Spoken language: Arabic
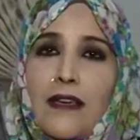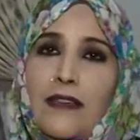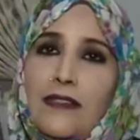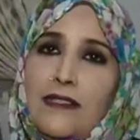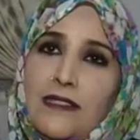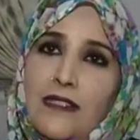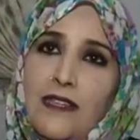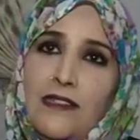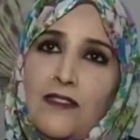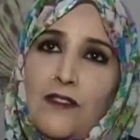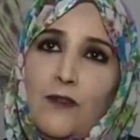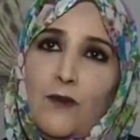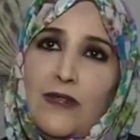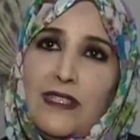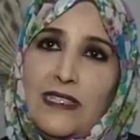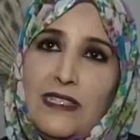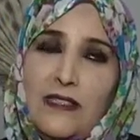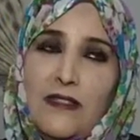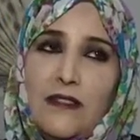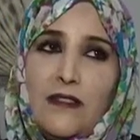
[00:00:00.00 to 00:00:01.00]
السيد
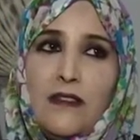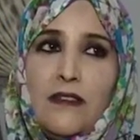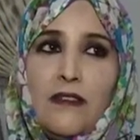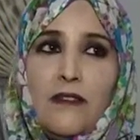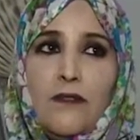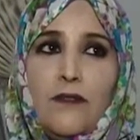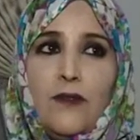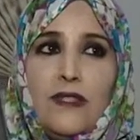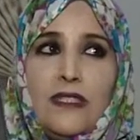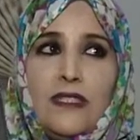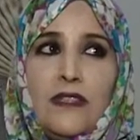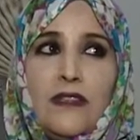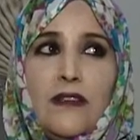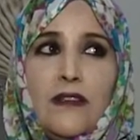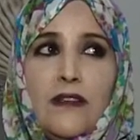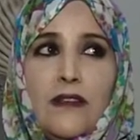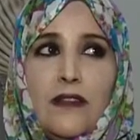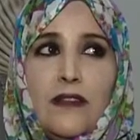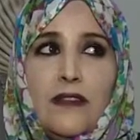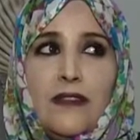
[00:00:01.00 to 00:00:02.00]
الوزير وزير
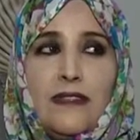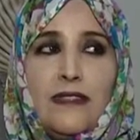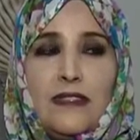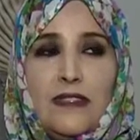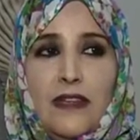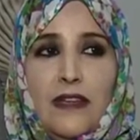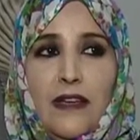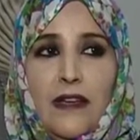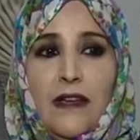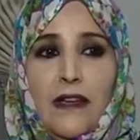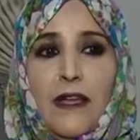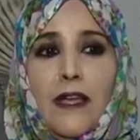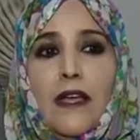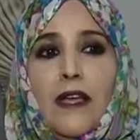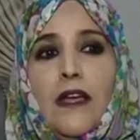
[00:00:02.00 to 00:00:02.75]
الصحه